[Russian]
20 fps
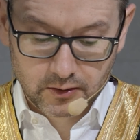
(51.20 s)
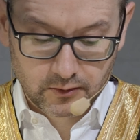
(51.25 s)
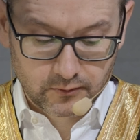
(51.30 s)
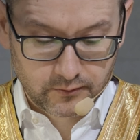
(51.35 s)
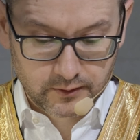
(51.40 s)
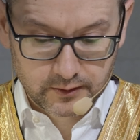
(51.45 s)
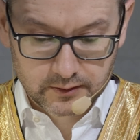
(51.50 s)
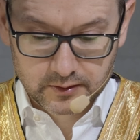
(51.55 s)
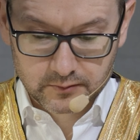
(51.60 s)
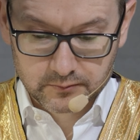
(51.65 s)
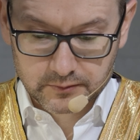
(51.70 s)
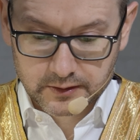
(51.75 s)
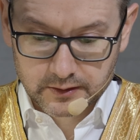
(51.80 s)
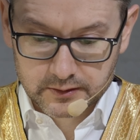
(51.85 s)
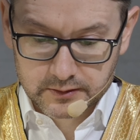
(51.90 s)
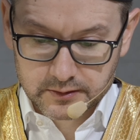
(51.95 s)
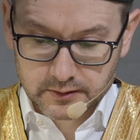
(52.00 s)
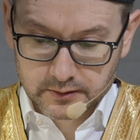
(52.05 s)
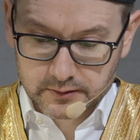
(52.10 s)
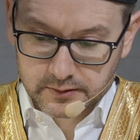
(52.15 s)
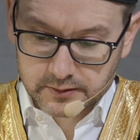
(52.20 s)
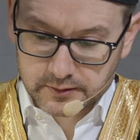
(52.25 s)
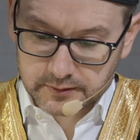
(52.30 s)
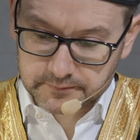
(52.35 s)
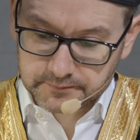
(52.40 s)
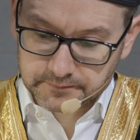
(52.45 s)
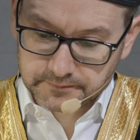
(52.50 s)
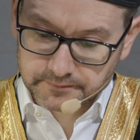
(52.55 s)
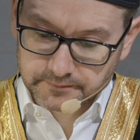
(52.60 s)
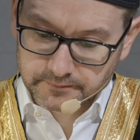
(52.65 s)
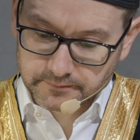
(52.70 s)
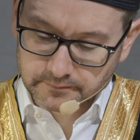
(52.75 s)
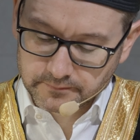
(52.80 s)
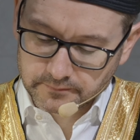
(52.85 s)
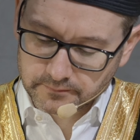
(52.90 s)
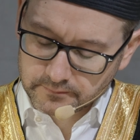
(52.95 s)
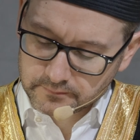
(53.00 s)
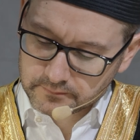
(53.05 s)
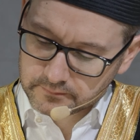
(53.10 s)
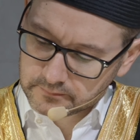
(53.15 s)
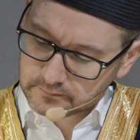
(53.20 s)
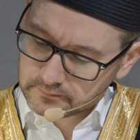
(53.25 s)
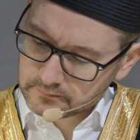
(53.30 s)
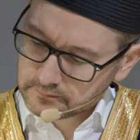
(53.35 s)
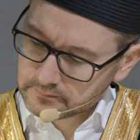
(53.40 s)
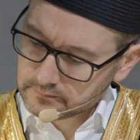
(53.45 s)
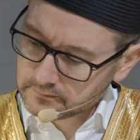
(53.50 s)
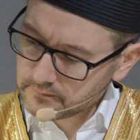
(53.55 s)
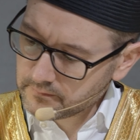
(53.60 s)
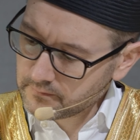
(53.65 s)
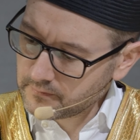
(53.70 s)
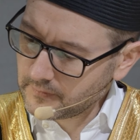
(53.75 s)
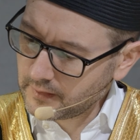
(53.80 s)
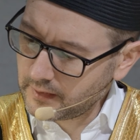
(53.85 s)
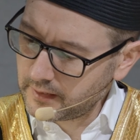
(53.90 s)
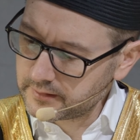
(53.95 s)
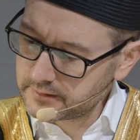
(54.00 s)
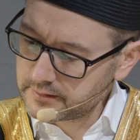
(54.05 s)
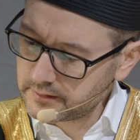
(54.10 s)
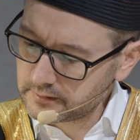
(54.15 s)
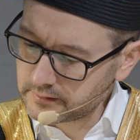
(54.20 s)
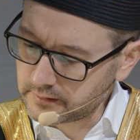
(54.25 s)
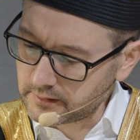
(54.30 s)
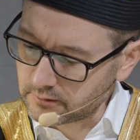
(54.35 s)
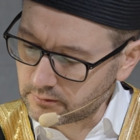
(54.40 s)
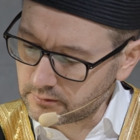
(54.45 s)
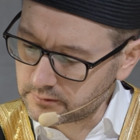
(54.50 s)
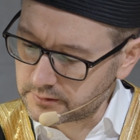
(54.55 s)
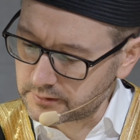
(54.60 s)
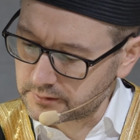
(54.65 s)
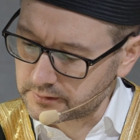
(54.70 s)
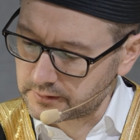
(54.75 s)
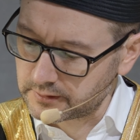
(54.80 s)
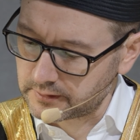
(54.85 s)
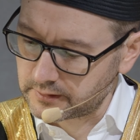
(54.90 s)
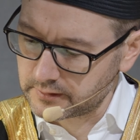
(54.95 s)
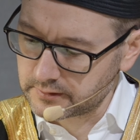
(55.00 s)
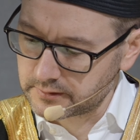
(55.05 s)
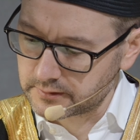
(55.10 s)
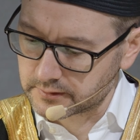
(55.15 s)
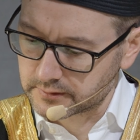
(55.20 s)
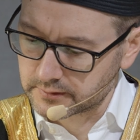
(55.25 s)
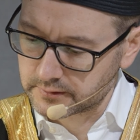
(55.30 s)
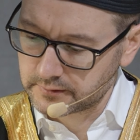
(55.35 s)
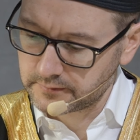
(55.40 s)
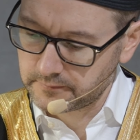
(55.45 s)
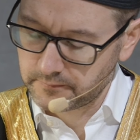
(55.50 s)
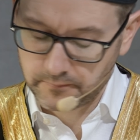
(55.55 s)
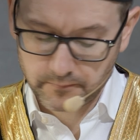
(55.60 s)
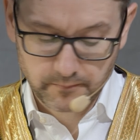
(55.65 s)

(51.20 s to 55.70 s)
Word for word: В этом контексте один коротенький хадис.